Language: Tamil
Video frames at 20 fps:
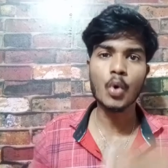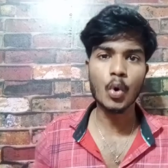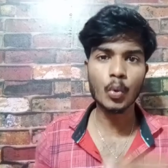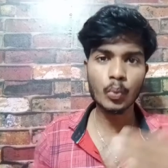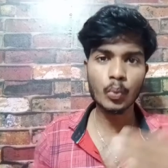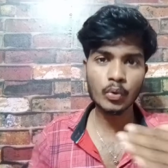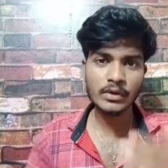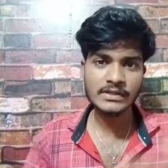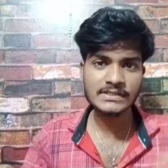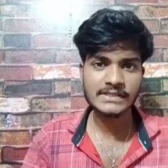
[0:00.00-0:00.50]

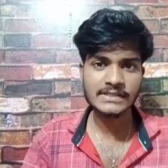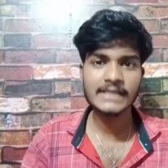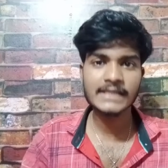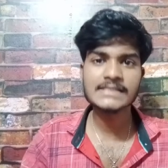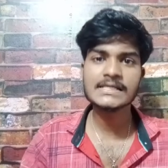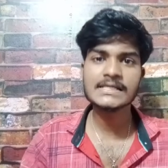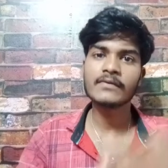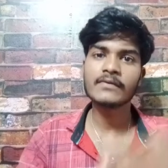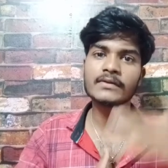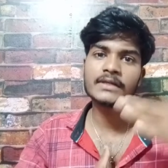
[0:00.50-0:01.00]
ஒவ்வொரு
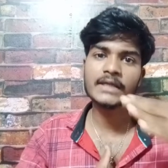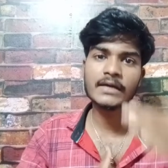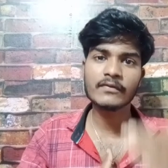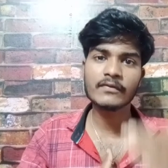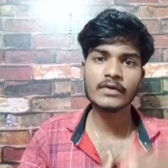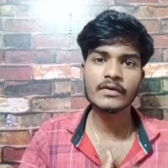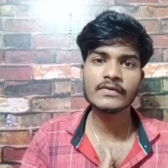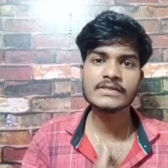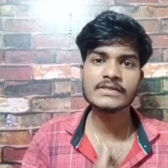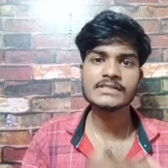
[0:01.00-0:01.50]
ஸ்டேஜாக வந்து
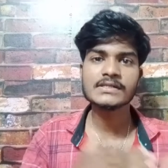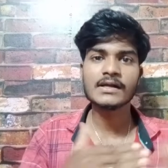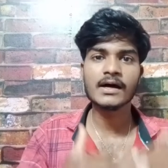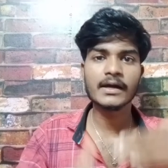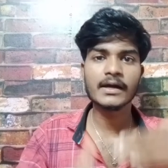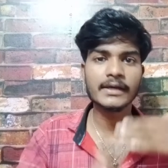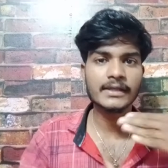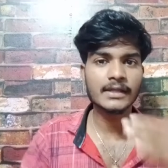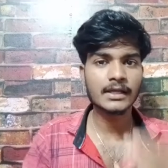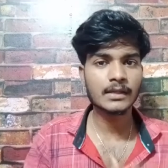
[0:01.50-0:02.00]
எவால்வேஷன்
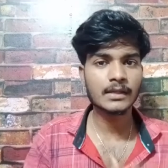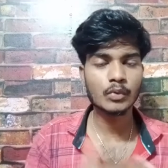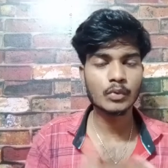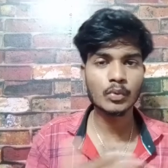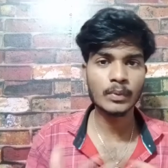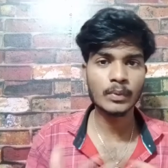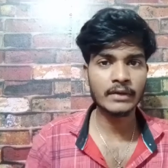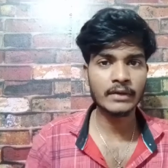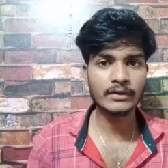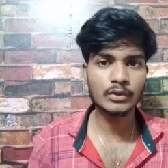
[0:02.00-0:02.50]
ஆகி தான்
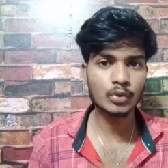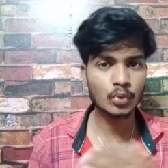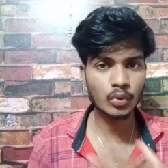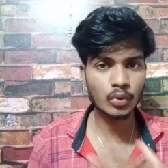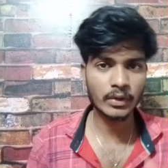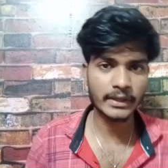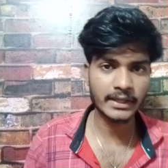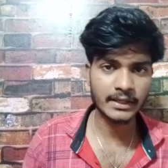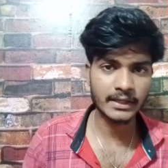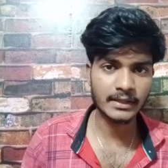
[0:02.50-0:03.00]
பூமியில் வந்து
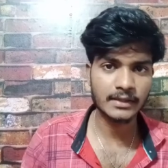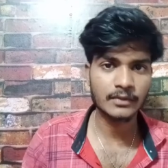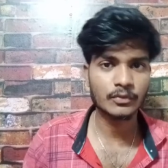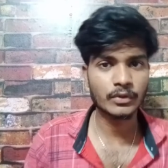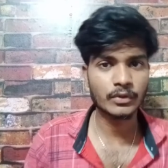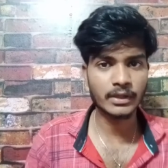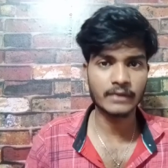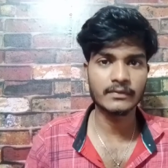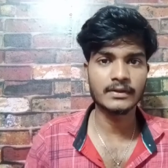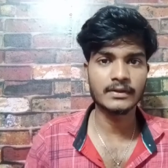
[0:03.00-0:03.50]
உருவாகியிருக்கு
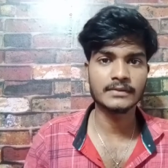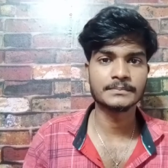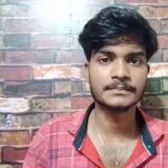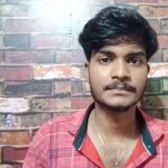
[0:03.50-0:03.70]
ஓகேவா